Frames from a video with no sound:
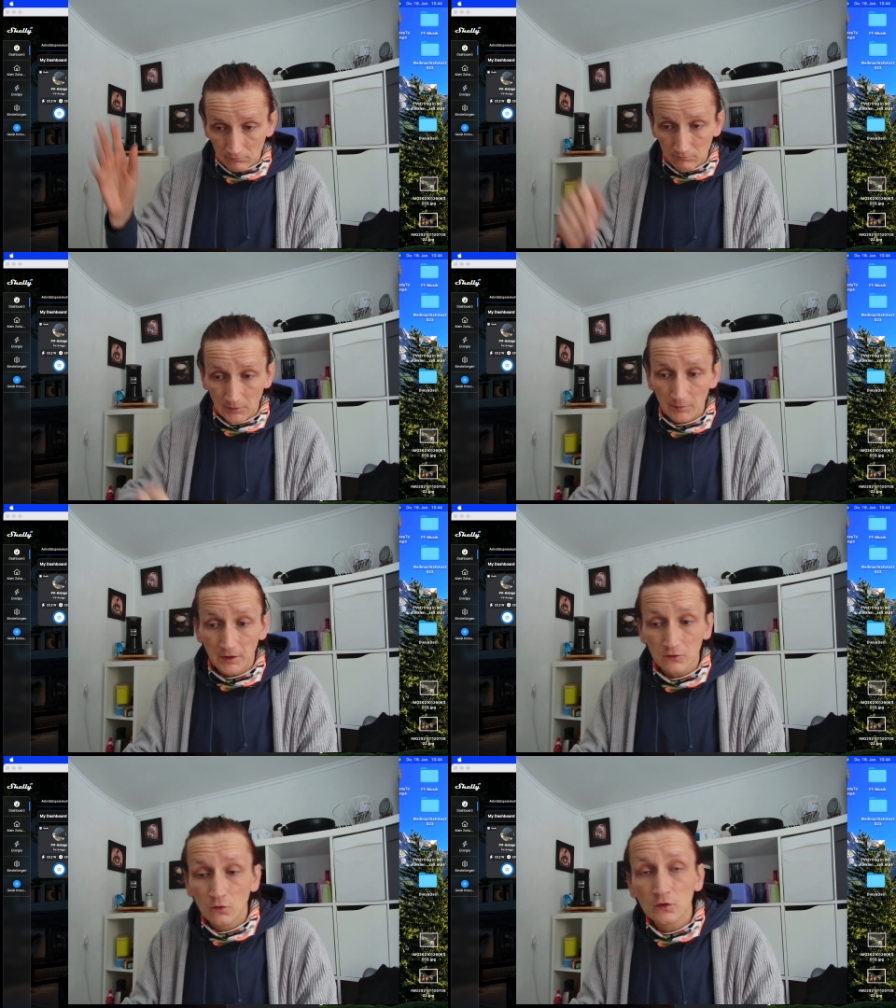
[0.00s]
mein
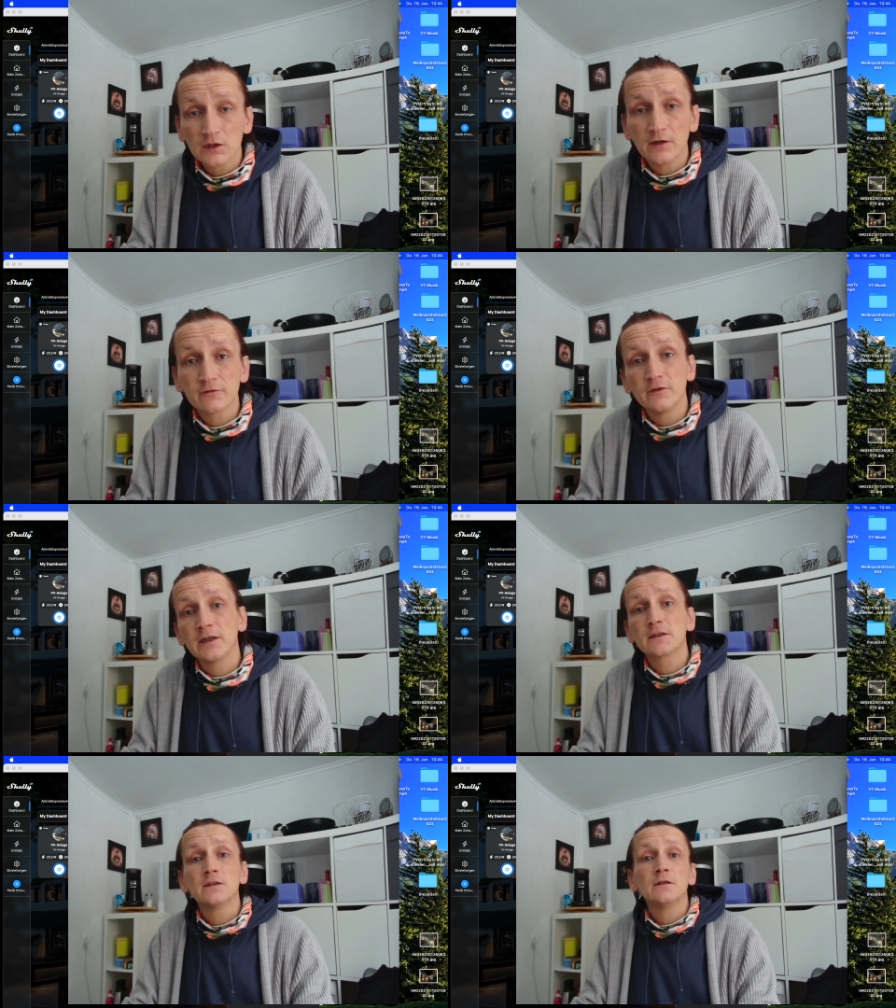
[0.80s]

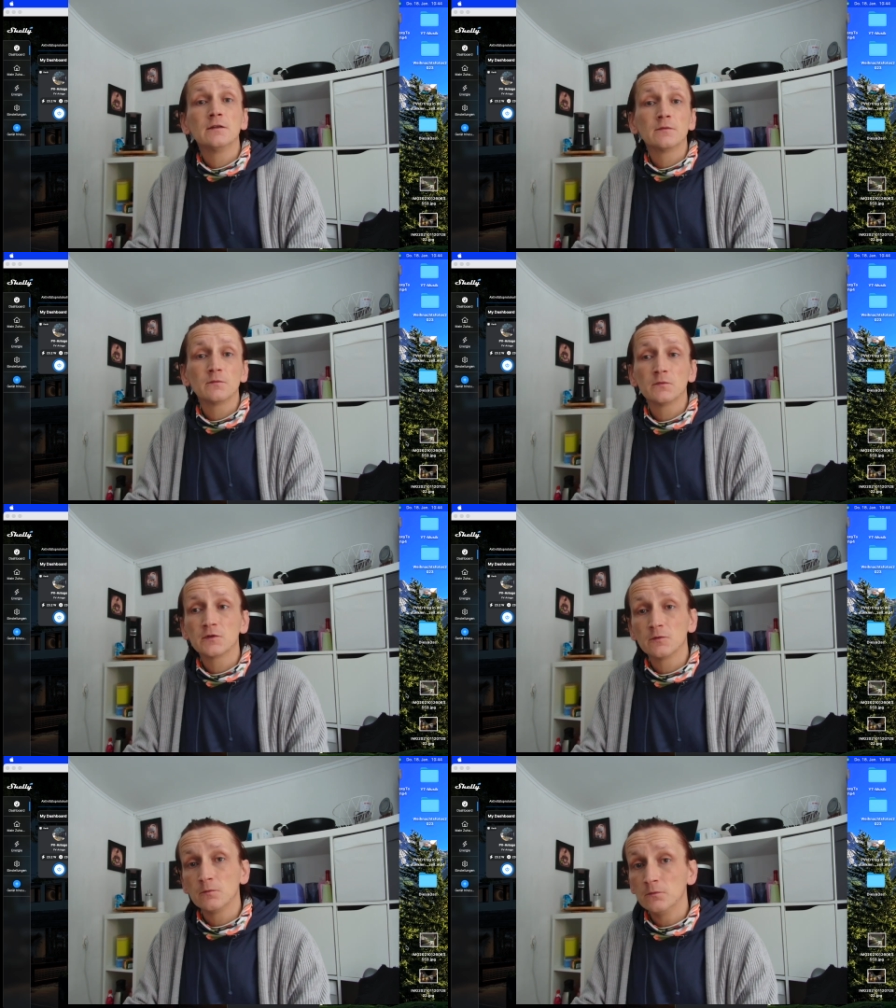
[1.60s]
Balkonkraftwerk,
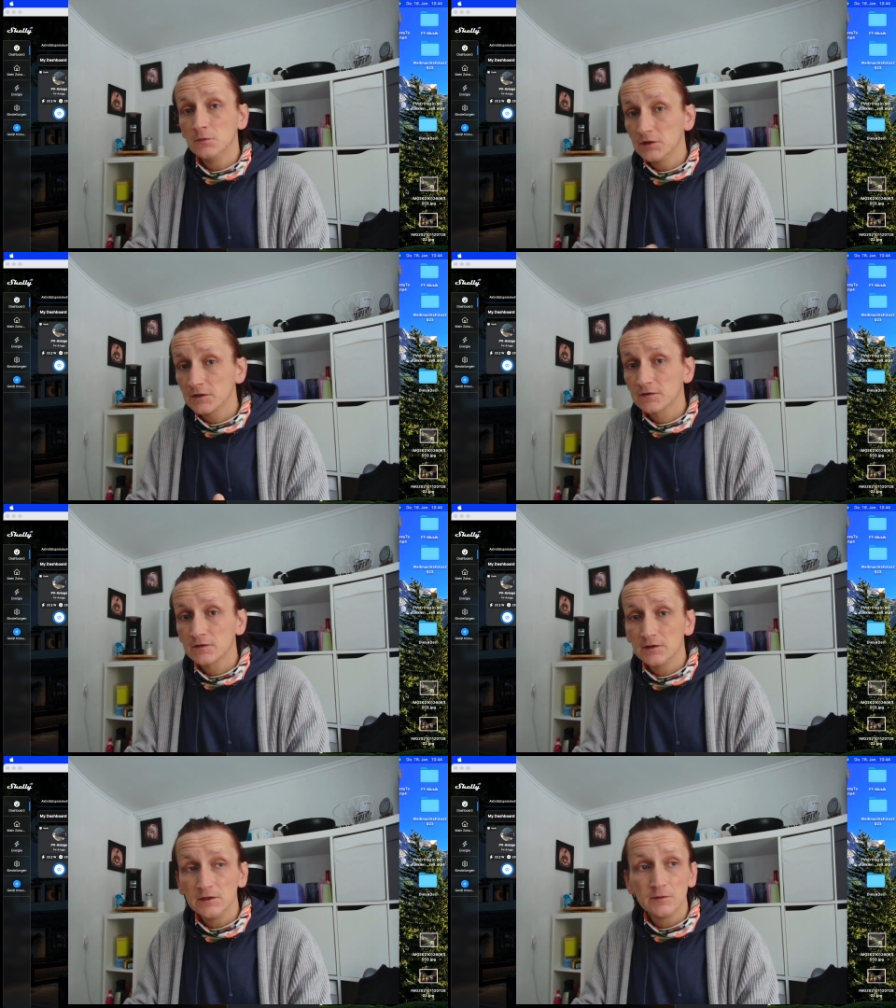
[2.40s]
zumindest
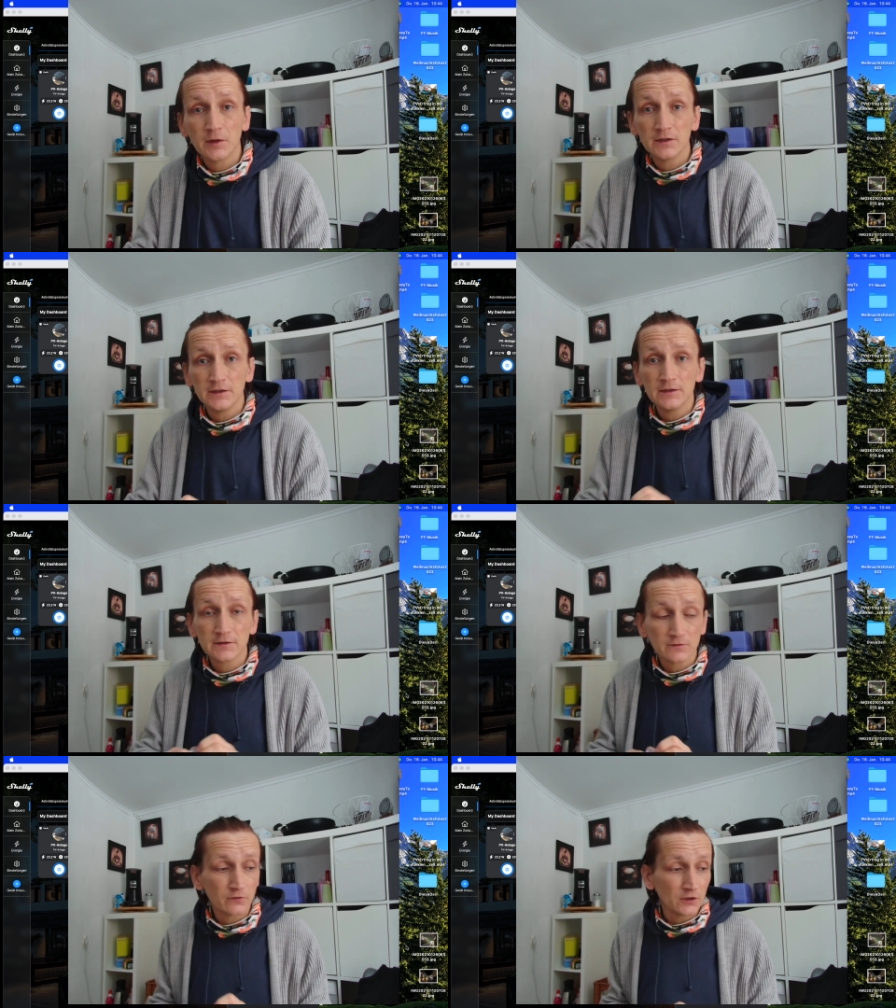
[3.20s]
die Paneele
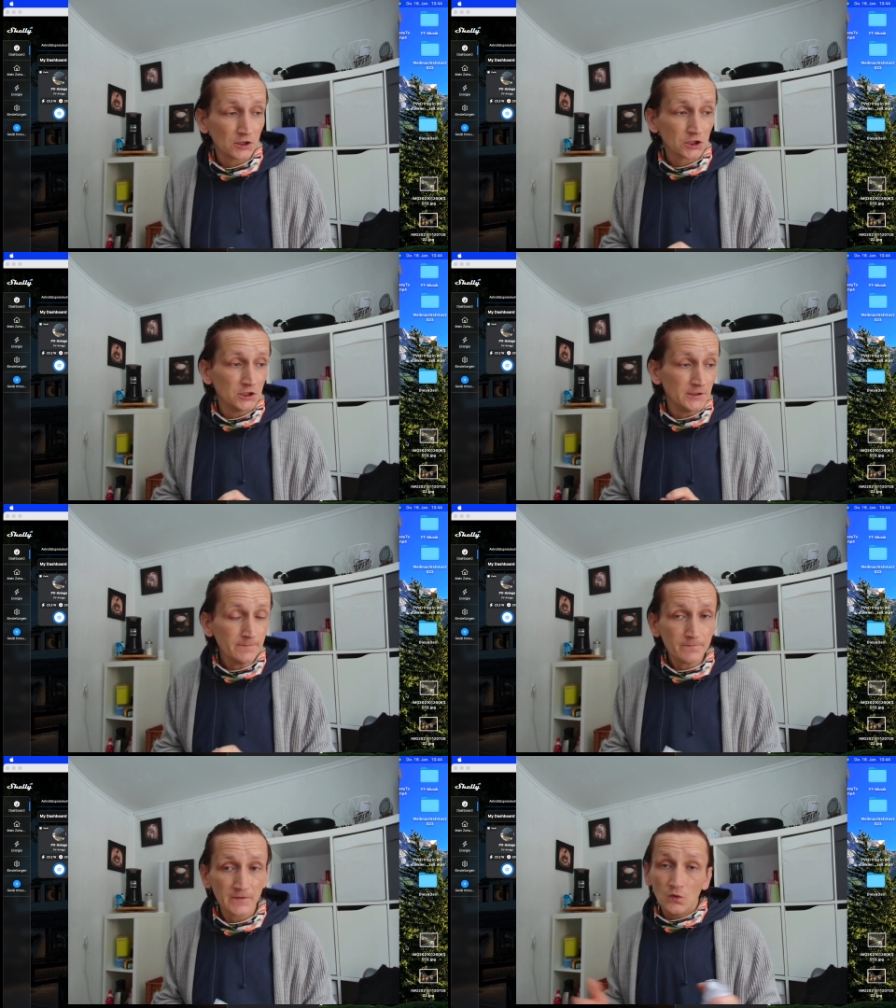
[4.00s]
sind voller Schnee.